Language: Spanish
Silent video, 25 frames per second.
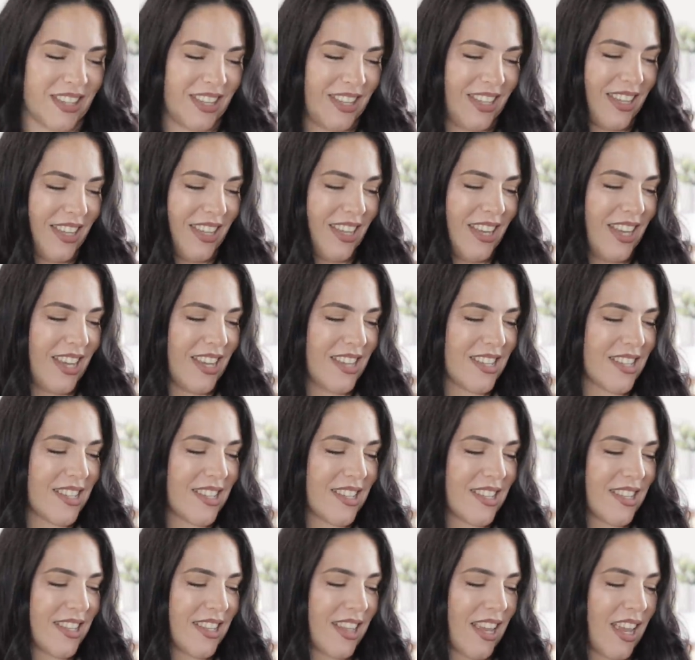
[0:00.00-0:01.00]
Y,
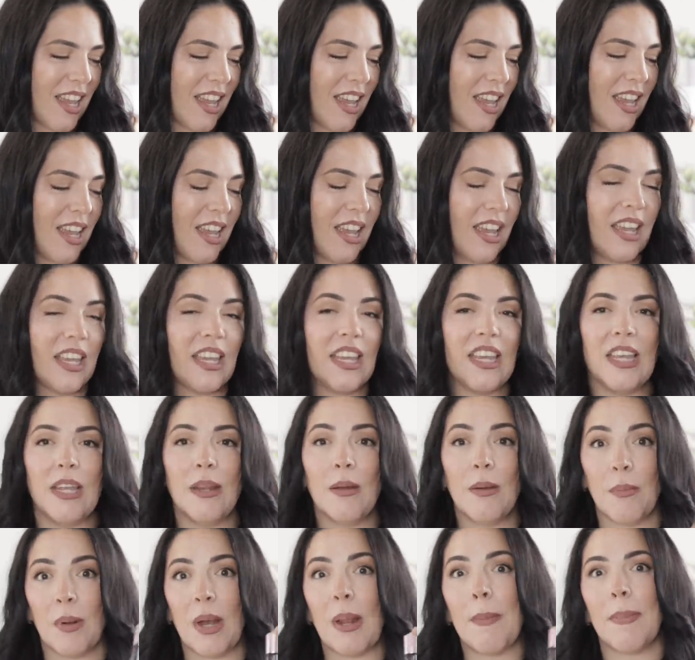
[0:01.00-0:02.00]
este, y
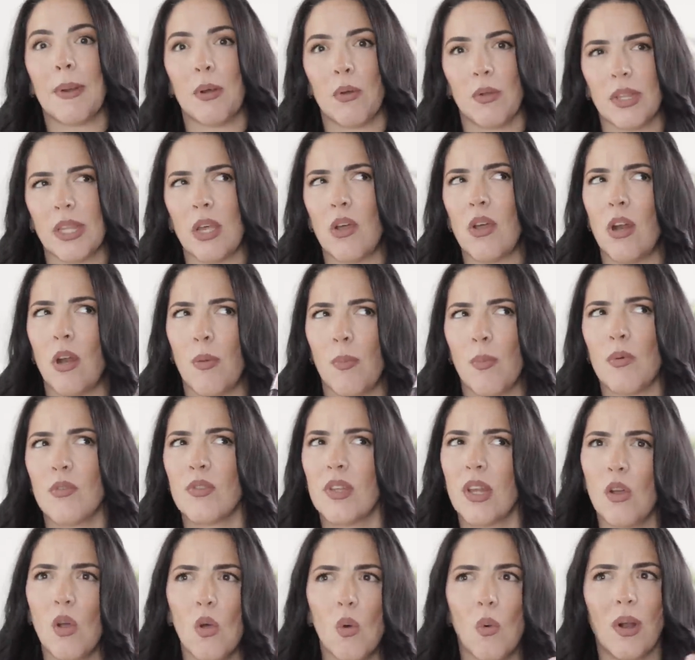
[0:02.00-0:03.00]
le pregunté, oye, ¿lo puedo
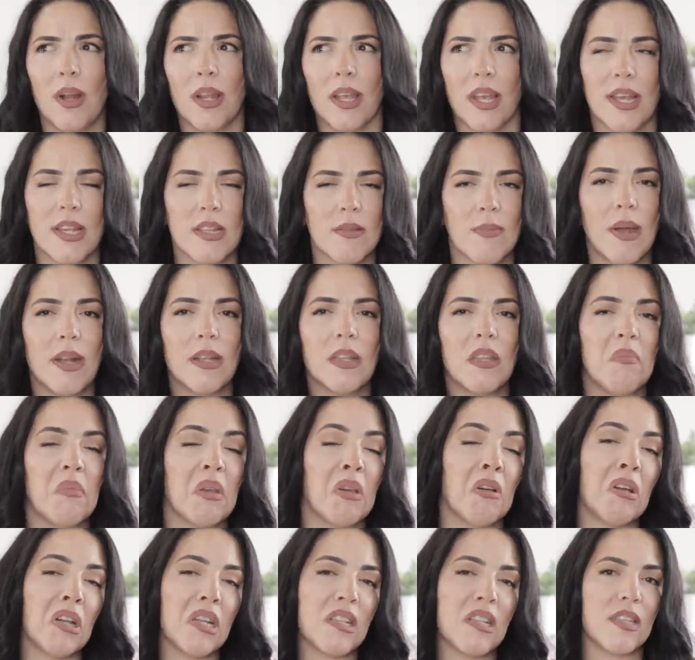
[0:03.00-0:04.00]
usar con cualquier esmalte? Y me
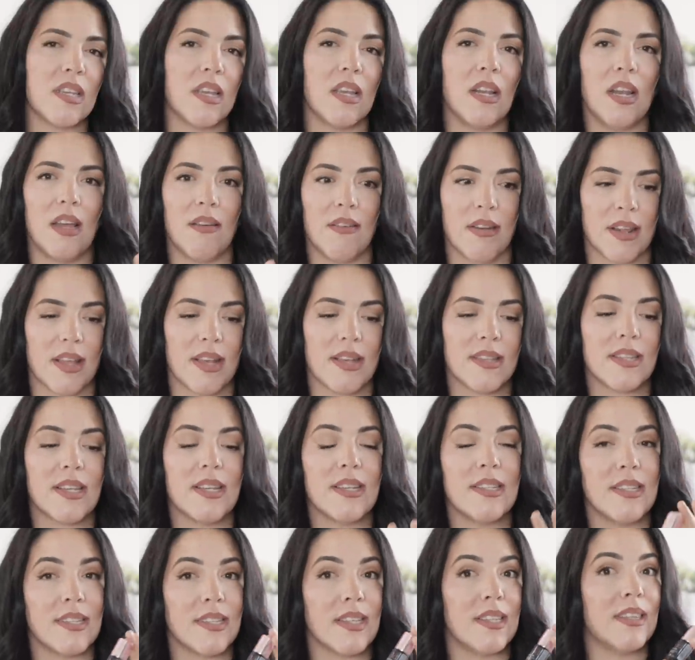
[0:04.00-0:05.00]
dijo que La verdad es que
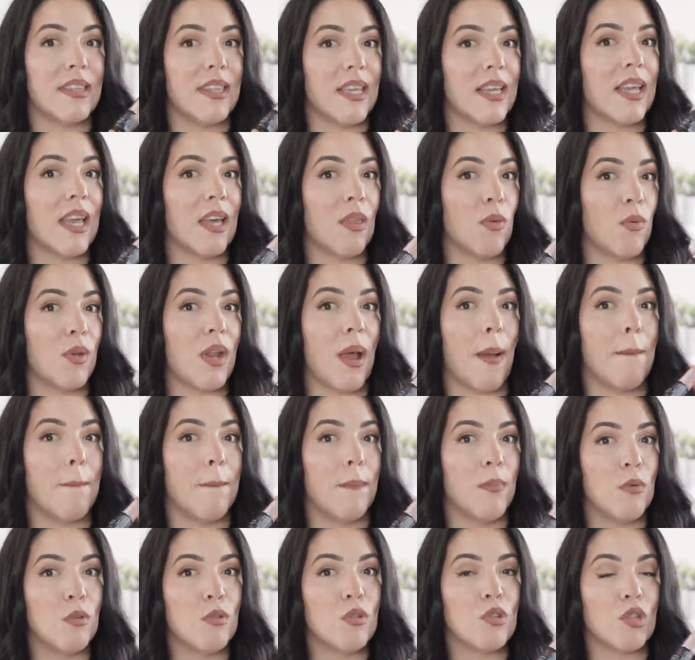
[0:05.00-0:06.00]
sí sentí que dura
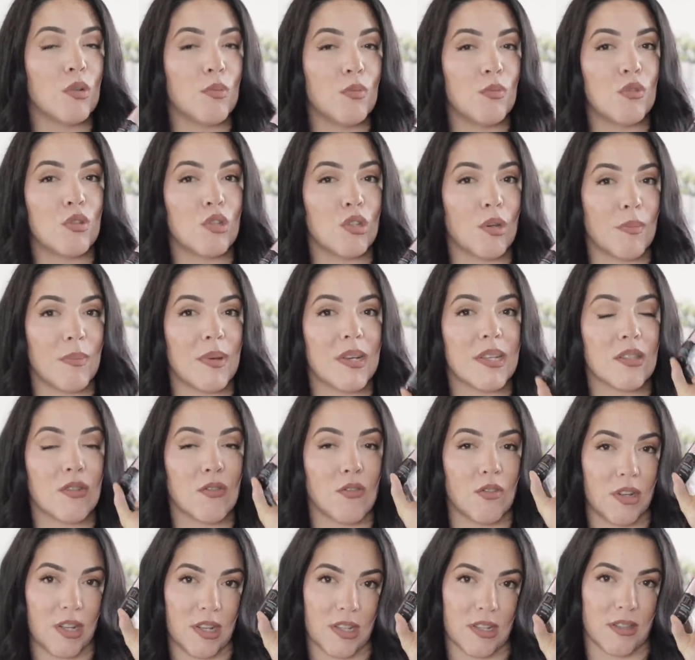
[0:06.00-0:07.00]
mucho, mucho más
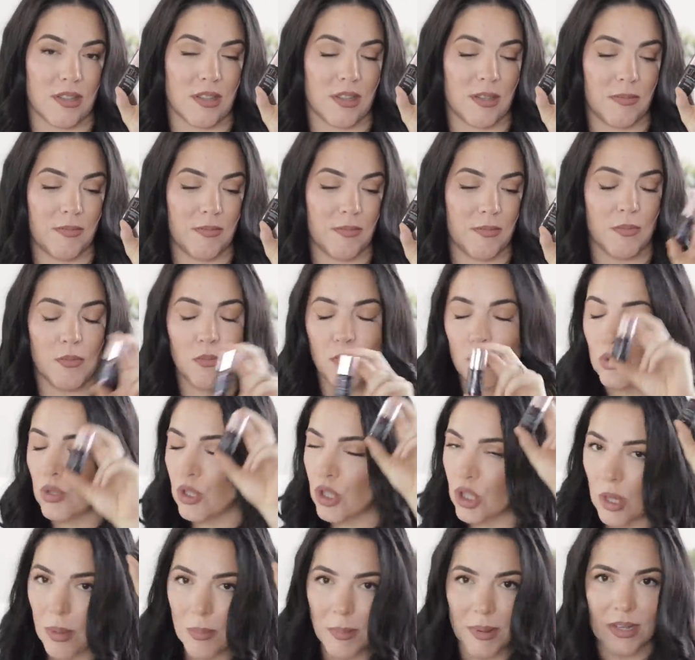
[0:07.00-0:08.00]
con este.
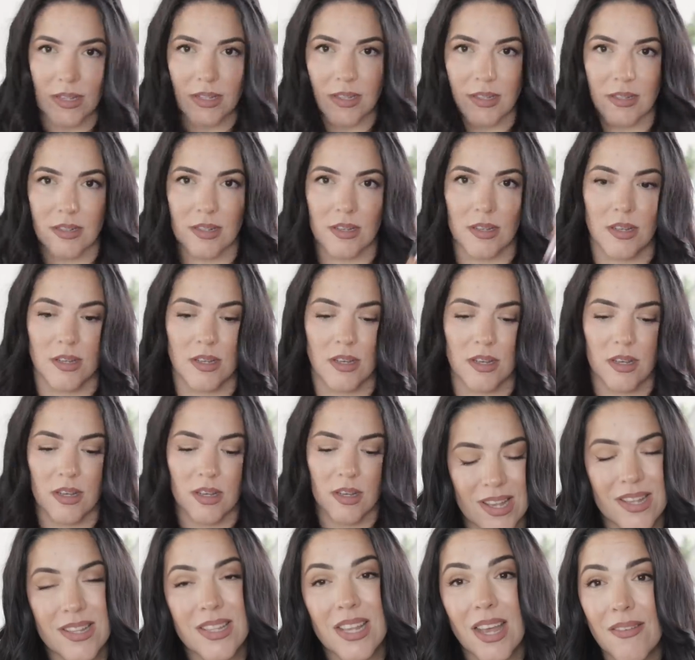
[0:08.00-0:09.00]
Mucho más.
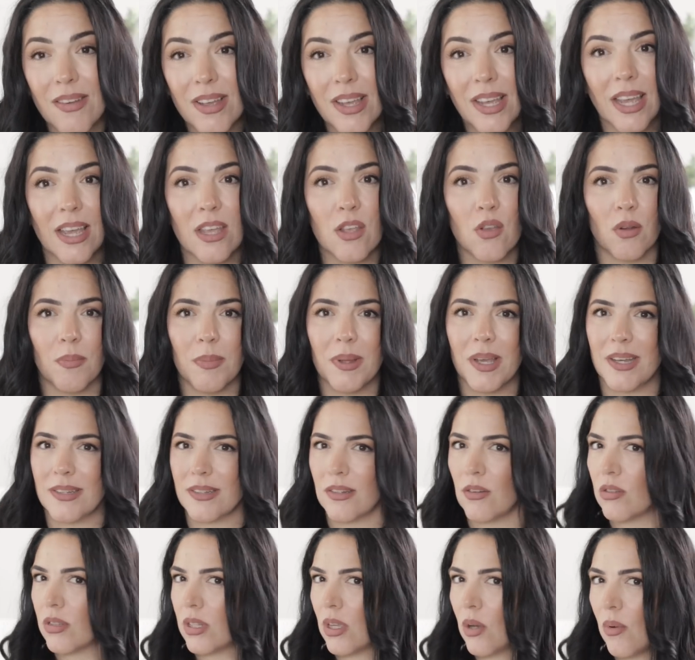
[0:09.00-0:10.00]
Saben que yo en mi casa
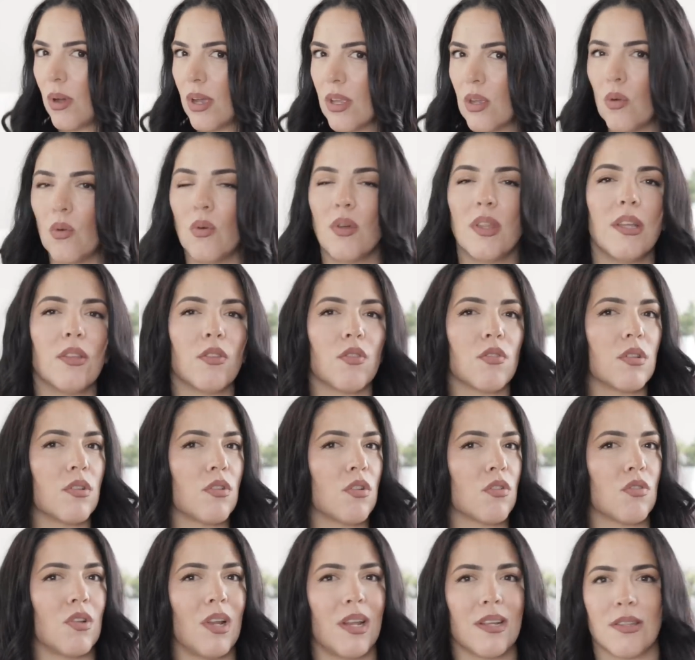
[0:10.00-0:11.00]
no tengo ayuda, entonces yo
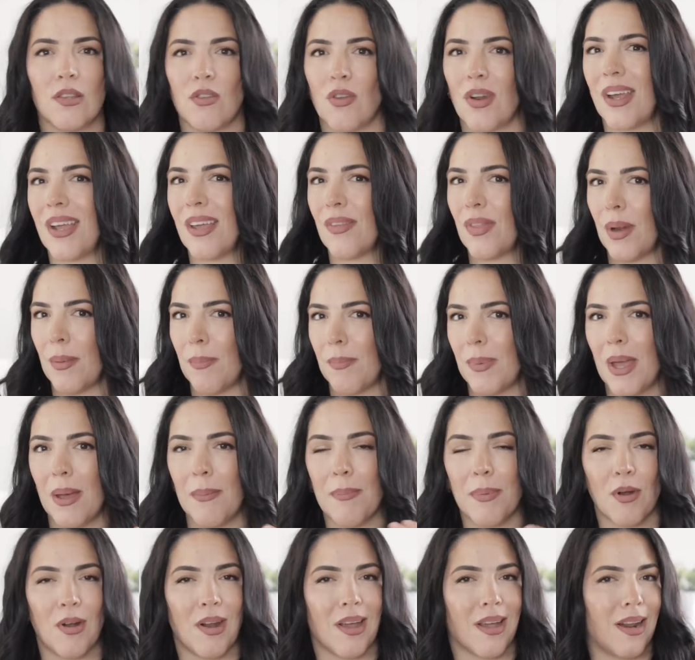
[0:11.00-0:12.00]
soy la señora que trapea,
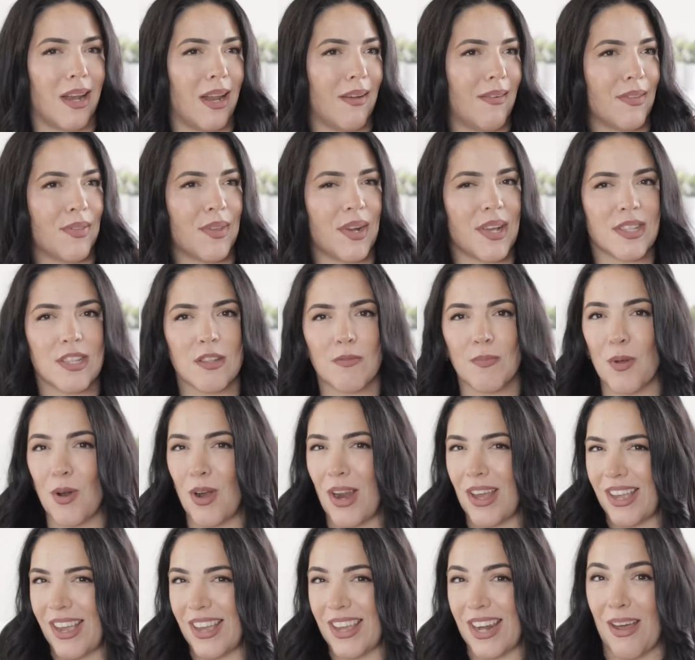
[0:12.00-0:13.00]
pero la que lava trastes, pero
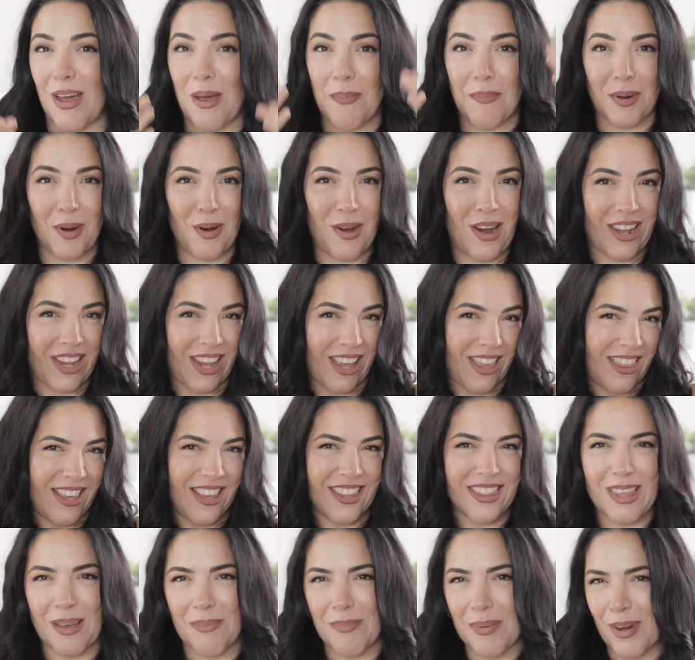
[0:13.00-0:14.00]
la que graba, pero la que
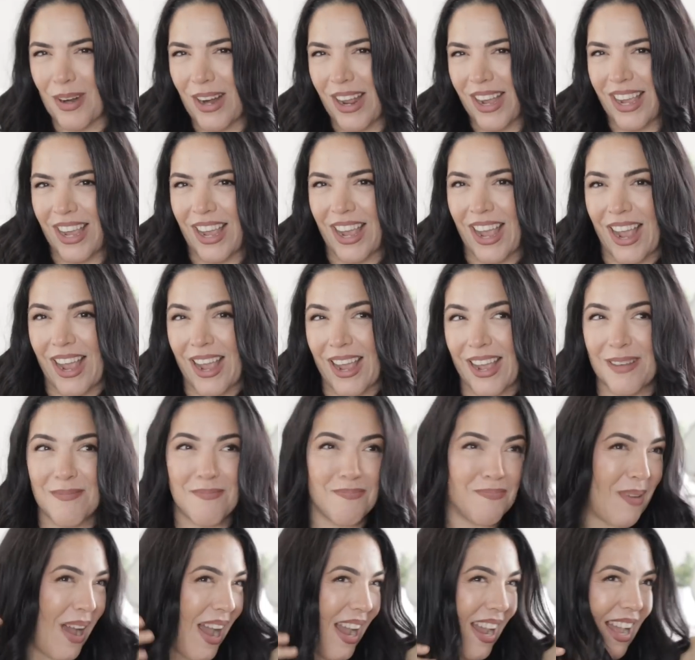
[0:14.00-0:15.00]
edita, pero la que
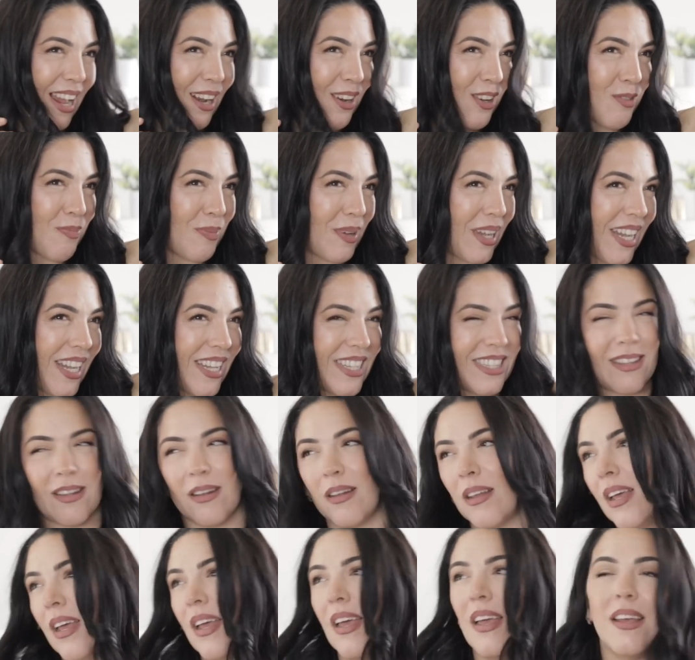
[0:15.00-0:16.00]
empaca los paquetes.
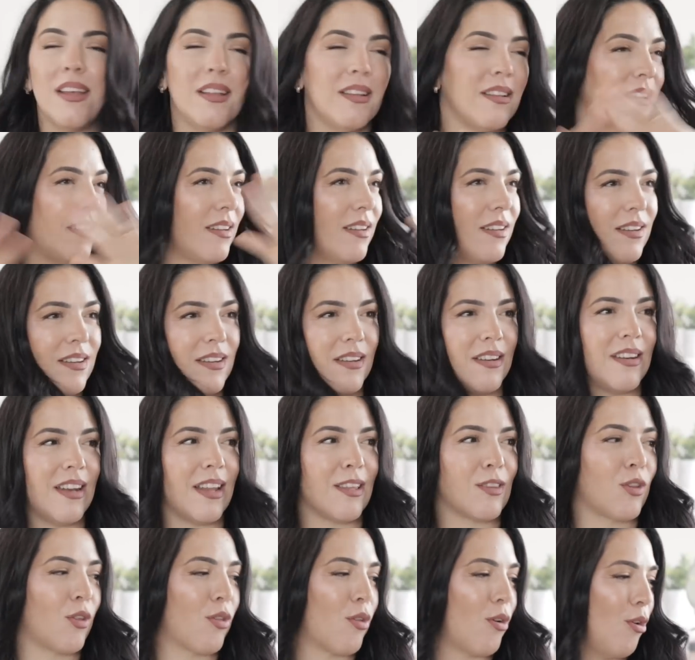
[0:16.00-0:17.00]

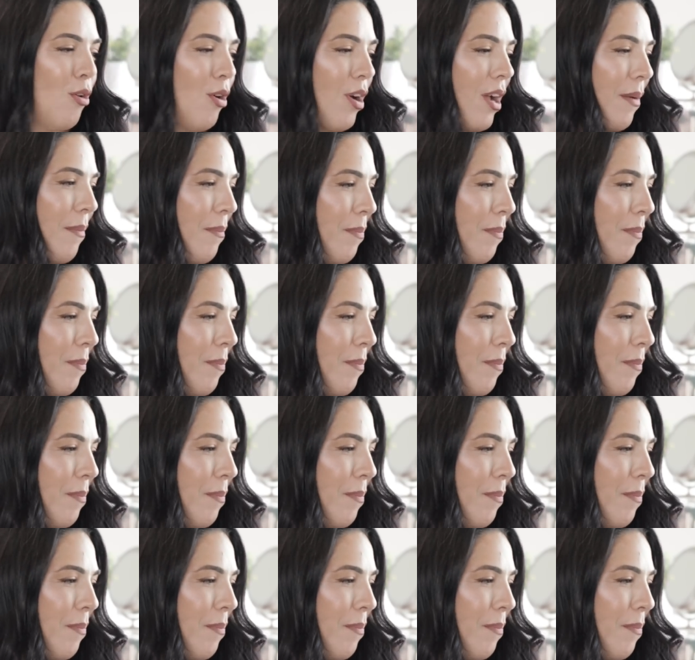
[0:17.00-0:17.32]
La todóloga.